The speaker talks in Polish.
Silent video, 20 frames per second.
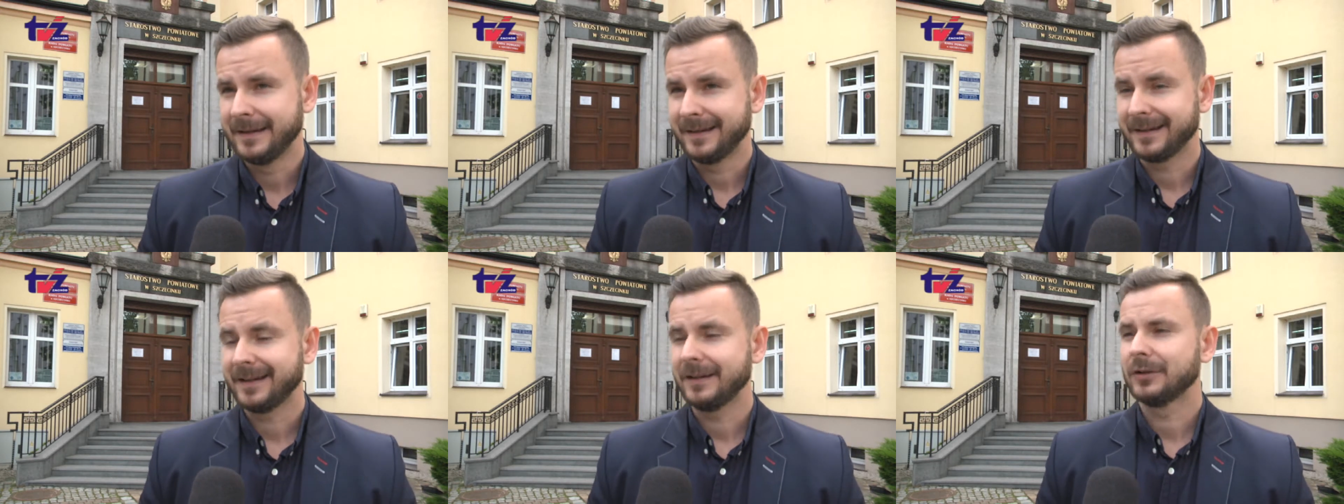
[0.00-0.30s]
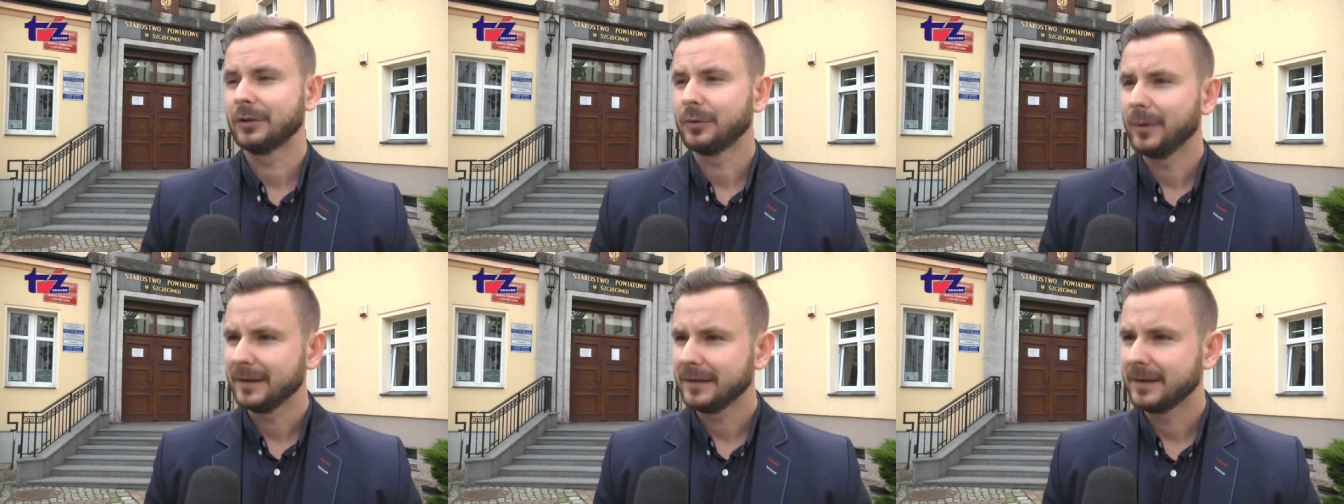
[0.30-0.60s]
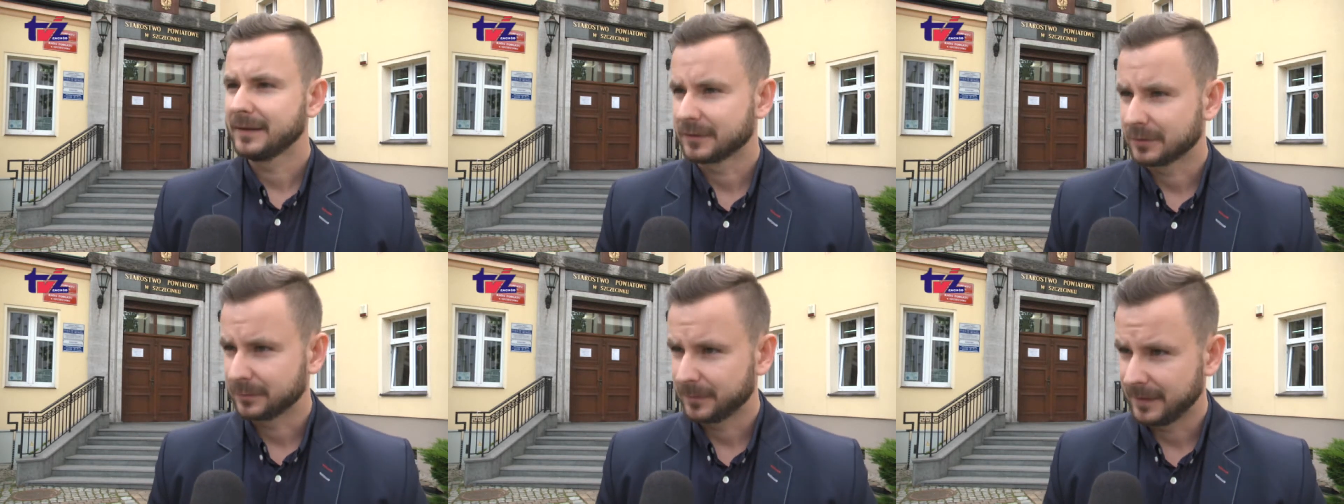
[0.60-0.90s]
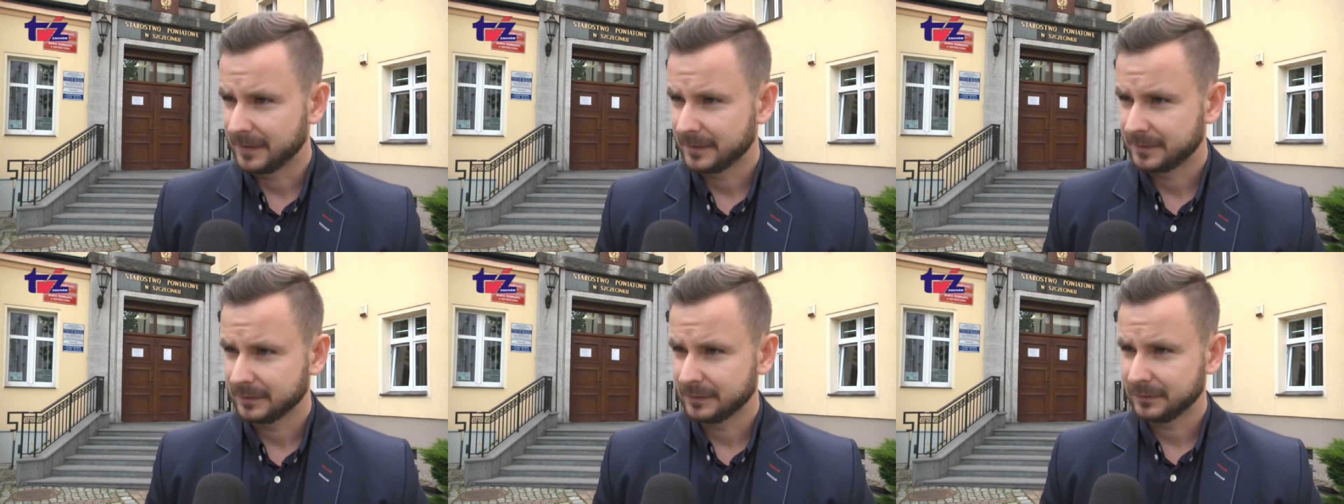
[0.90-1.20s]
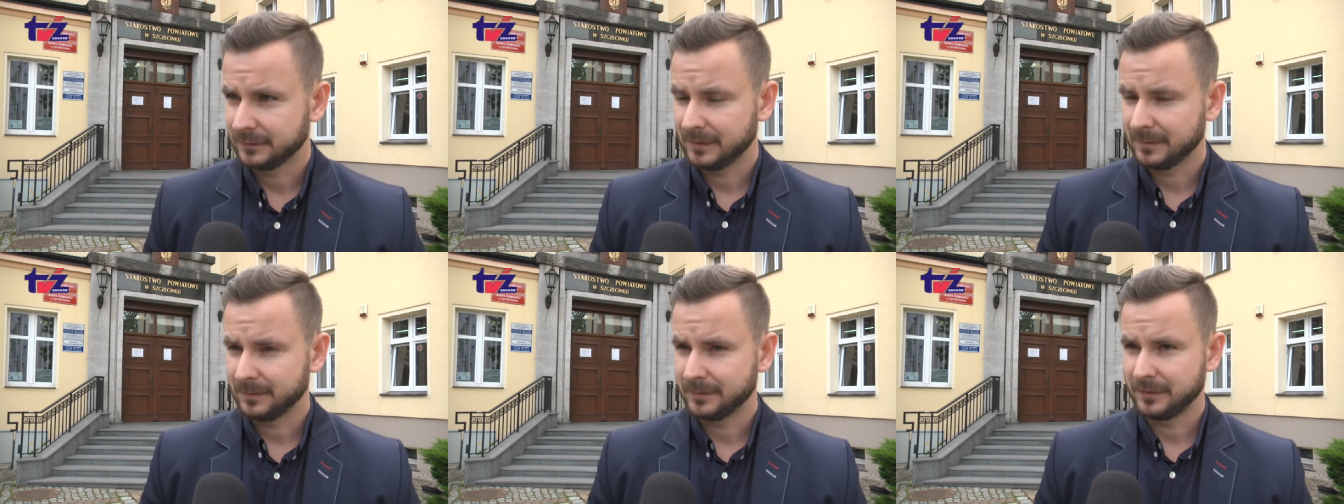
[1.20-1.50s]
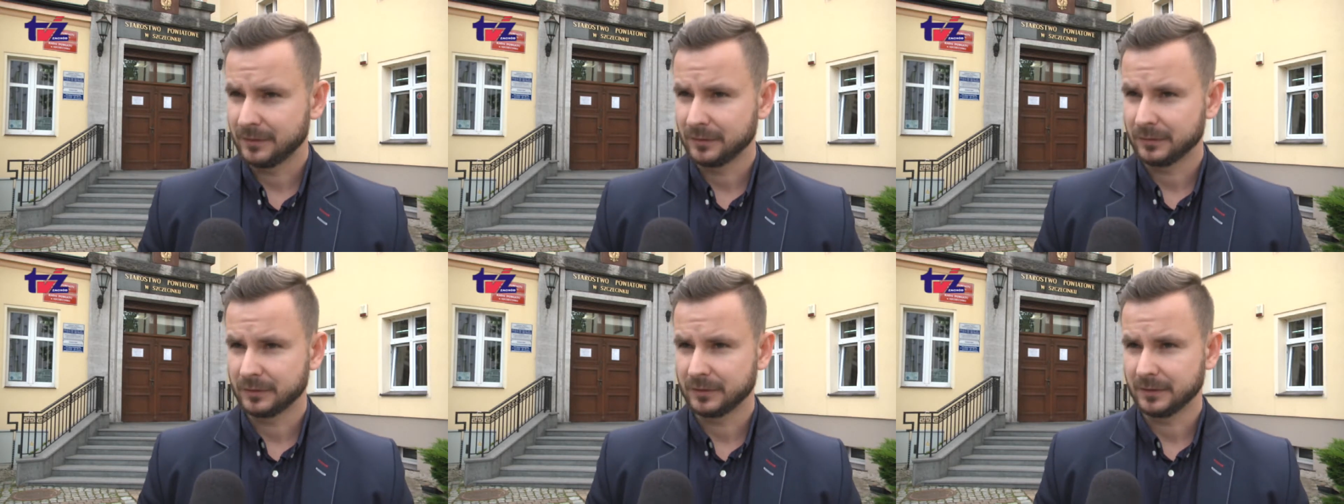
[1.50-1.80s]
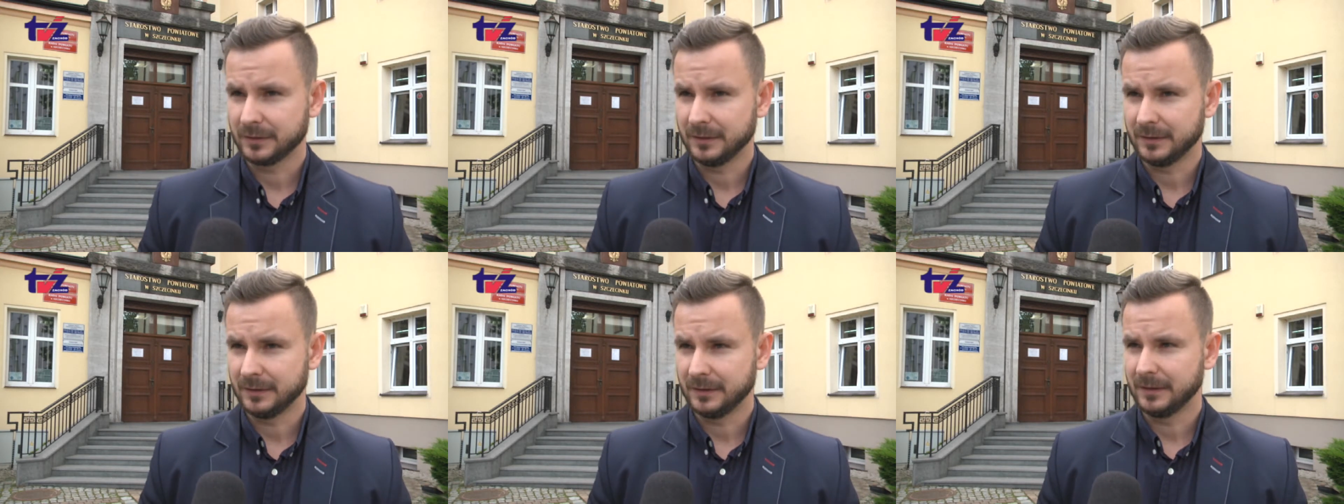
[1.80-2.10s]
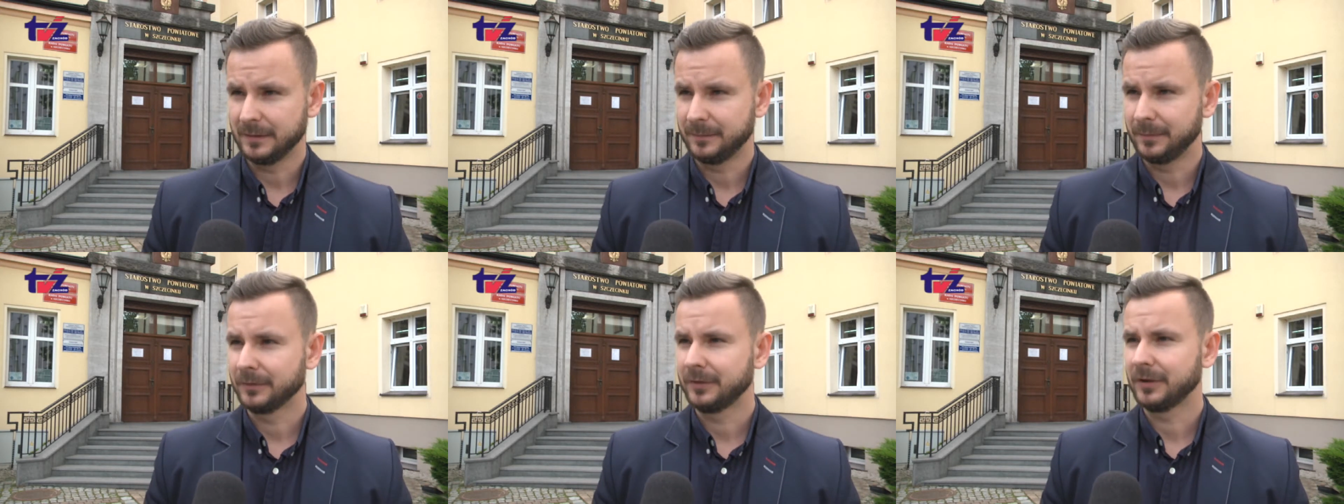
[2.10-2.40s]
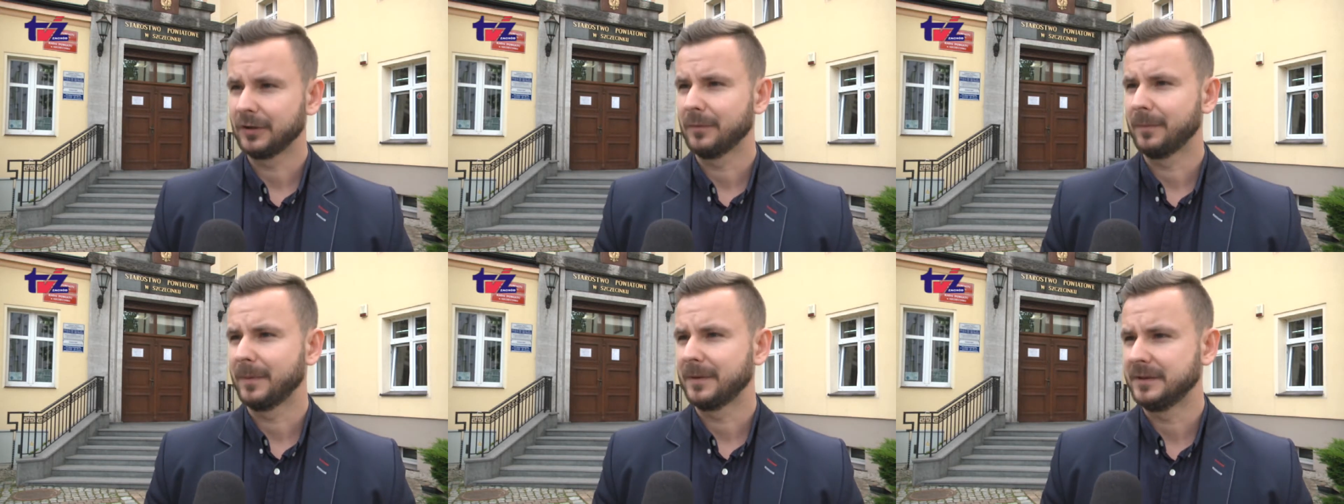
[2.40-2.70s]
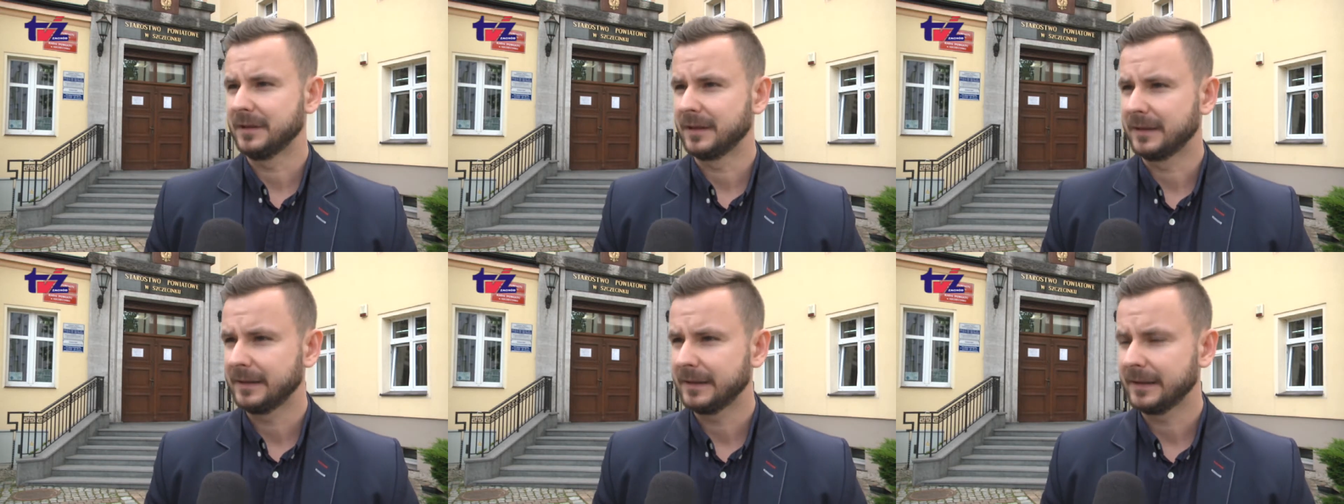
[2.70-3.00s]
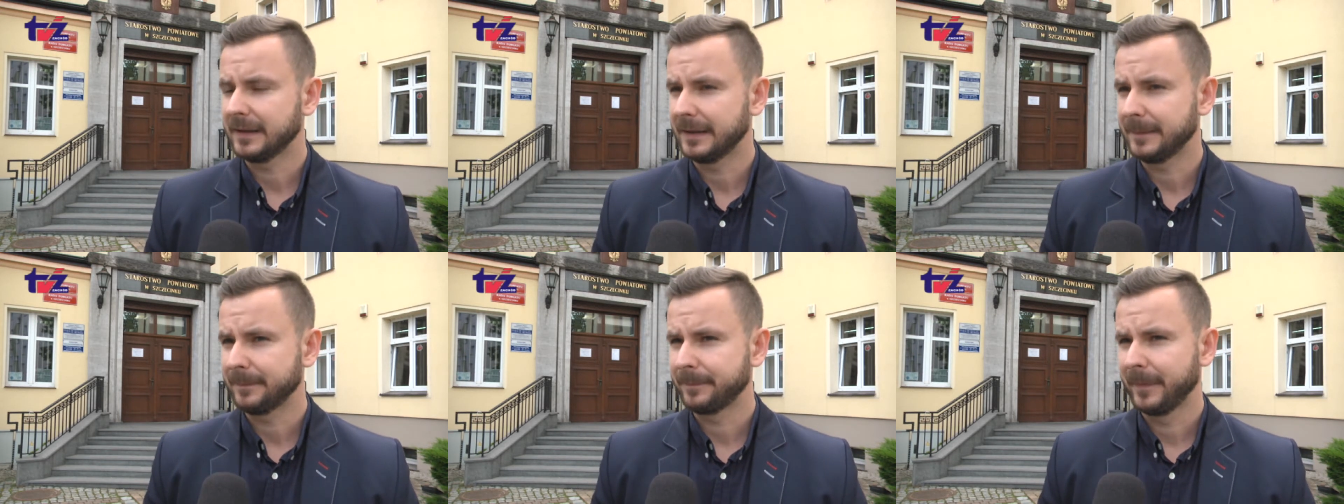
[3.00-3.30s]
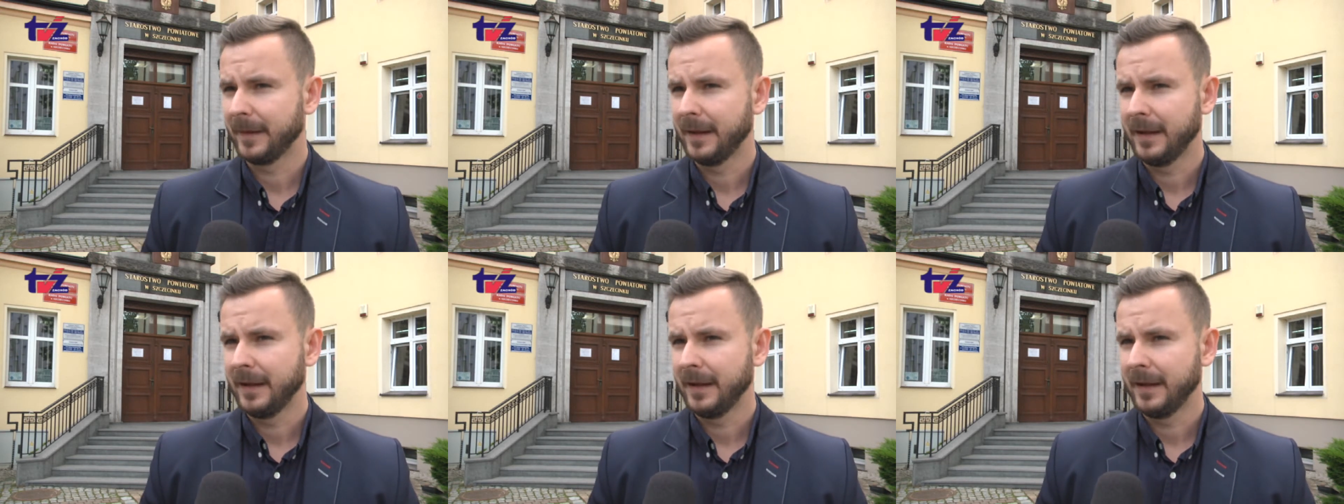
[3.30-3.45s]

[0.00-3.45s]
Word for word: Jakie dokładnie jest to miejsce dowiemy się już 5 e, października